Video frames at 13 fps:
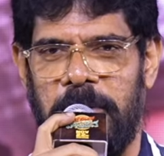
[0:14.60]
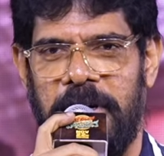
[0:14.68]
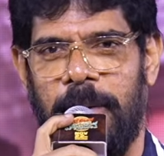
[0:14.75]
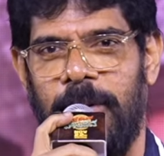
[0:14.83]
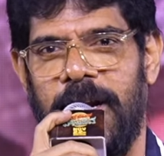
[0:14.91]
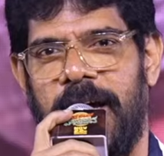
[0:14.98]

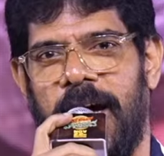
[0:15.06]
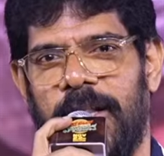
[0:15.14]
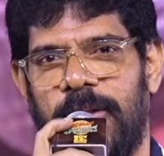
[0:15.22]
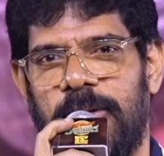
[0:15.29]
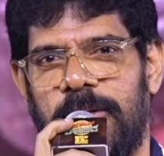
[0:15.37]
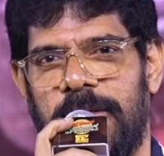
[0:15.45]
డబల్
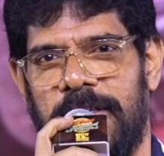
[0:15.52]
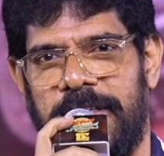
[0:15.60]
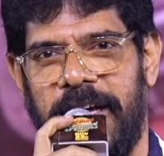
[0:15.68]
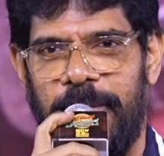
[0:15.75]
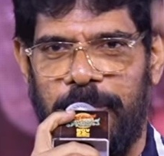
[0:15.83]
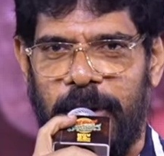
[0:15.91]
కాదు
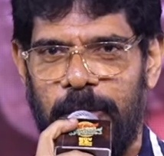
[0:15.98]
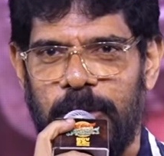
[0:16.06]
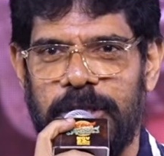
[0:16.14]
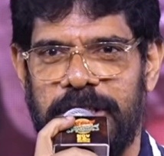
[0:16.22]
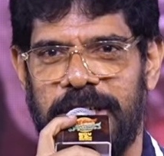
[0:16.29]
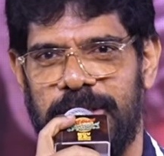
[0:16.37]
టెన్
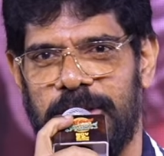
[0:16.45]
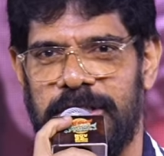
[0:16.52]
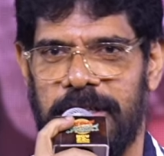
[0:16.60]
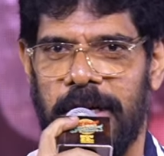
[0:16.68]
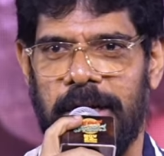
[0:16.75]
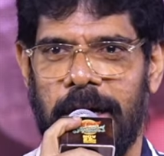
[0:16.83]
ప్రమోషన్స్
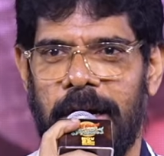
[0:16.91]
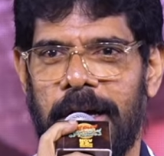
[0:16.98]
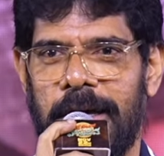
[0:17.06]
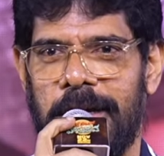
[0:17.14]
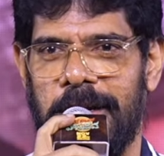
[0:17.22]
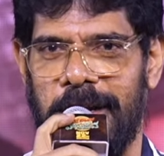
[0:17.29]
వచ్చినట్టుగా